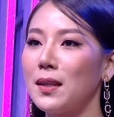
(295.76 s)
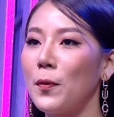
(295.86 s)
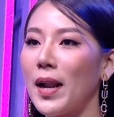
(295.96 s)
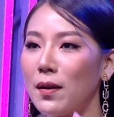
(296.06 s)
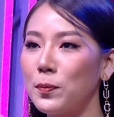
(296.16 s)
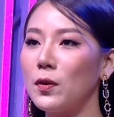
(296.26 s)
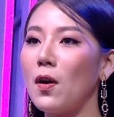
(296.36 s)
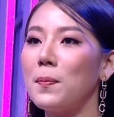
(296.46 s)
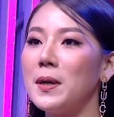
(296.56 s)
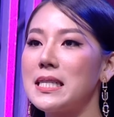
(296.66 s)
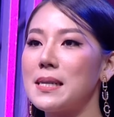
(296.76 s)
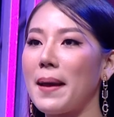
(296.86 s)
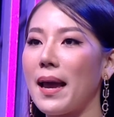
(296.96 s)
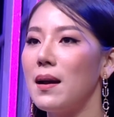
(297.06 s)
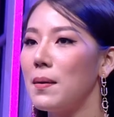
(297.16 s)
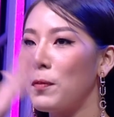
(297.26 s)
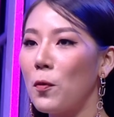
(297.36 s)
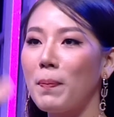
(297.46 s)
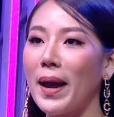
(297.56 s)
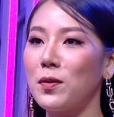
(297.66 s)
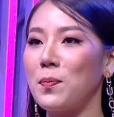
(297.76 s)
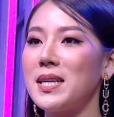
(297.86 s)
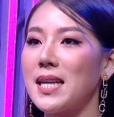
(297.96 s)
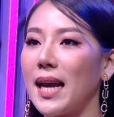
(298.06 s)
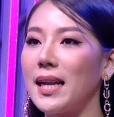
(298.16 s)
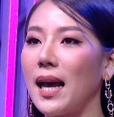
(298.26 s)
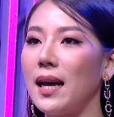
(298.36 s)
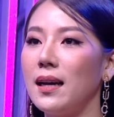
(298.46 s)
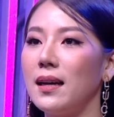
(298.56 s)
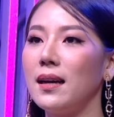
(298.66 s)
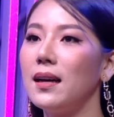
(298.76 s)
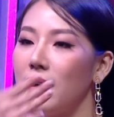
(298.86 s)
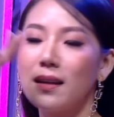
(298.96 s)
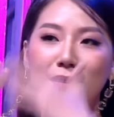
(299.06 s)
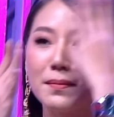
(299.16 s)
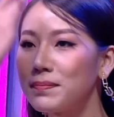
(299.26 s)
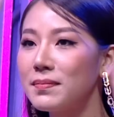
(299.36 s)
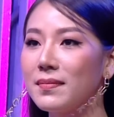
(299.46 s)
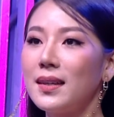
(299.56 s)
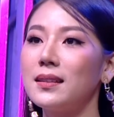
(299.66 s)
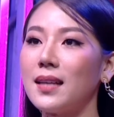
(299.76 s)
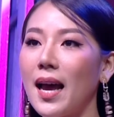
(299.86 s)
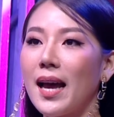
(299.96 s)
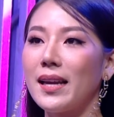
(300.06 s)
เวลาหมุนรองพื้นใช่ไหมปรงแปรงหนูไม่ใช้นะอ๋อปะปะปะใช่